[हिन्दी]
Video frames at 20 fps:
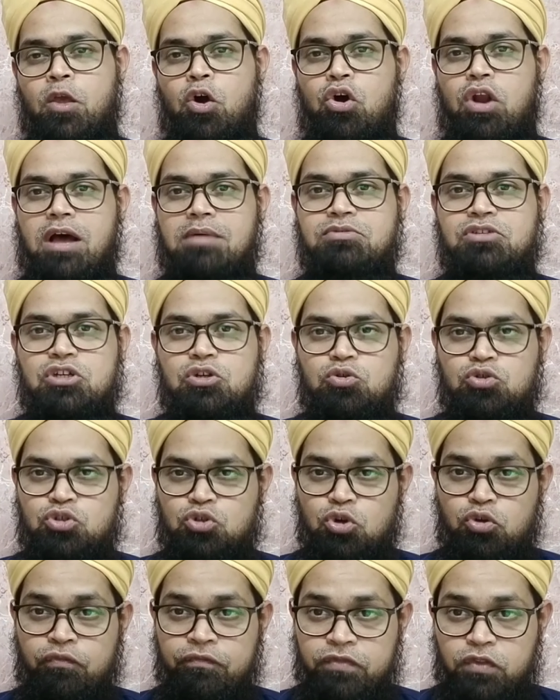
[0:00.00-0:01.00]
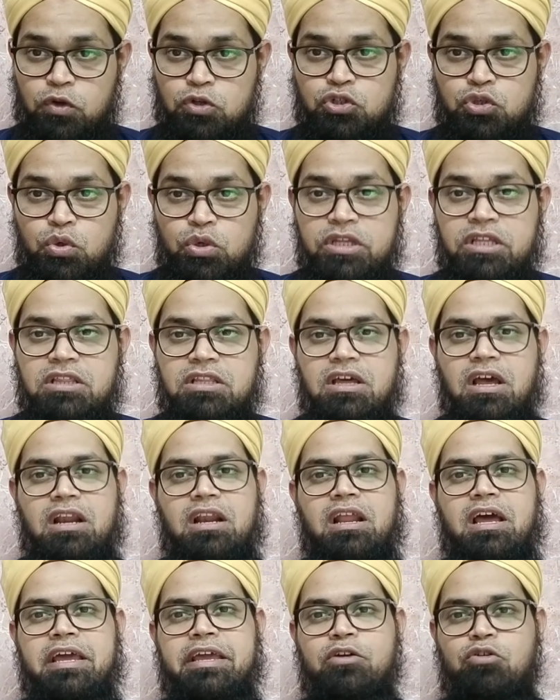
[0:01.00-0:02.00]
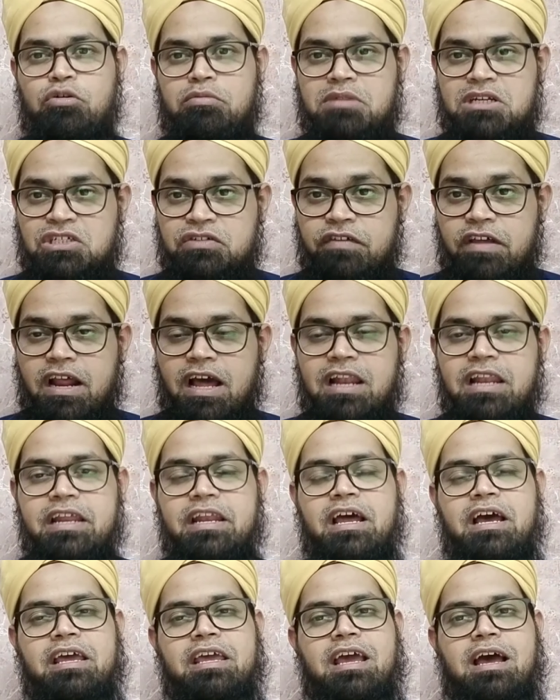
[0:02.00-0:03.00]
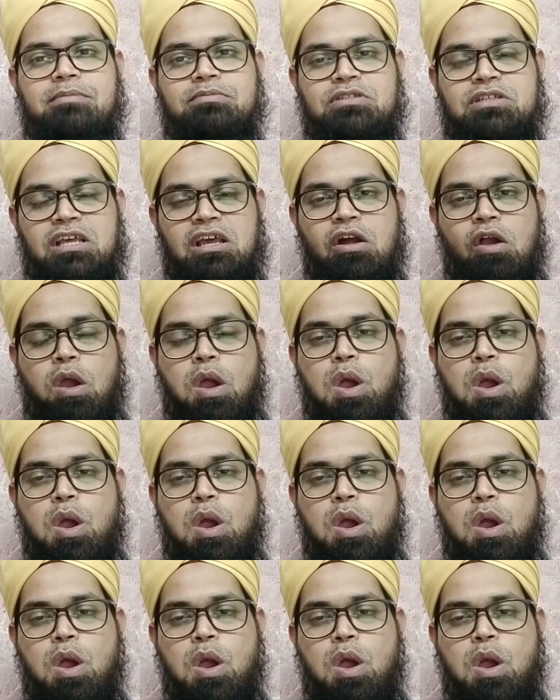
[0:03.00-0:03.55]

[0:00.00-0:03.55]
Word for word: और आपसे कुछ गुफ्त शुनीद करना है कोई मशवरा लेना है आपसे